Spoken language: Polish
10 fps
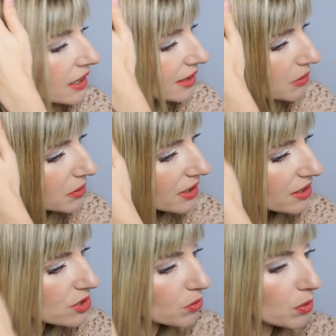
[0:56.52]

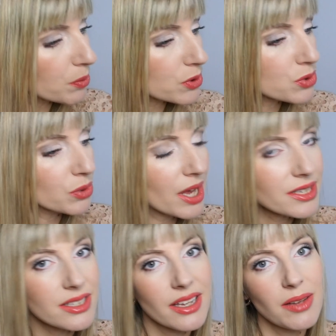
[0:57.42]
nakładane są po prostu
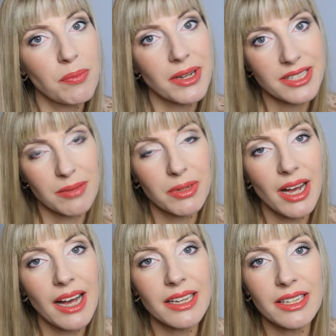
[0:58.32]
jasne
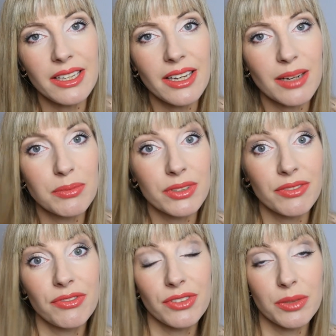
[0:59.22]
pasemka i jakby
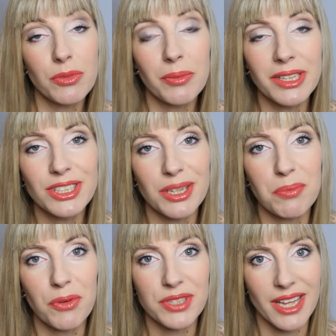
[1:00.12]
w tym momencie
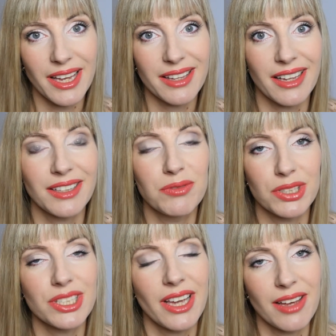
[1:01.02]
powstaje taki
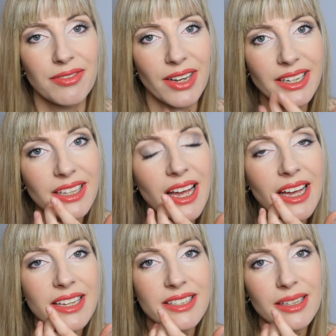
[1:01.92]
właśnie efekt.
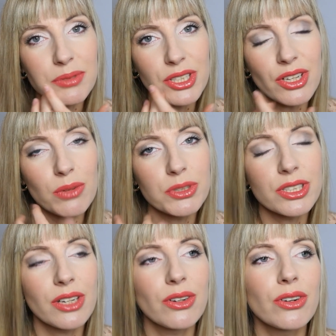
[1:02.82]
Staram się nie robić
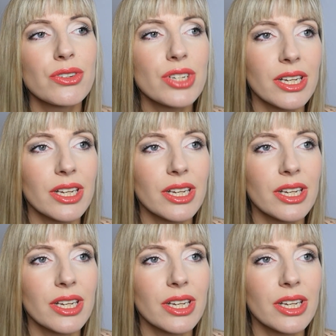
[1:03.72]
tego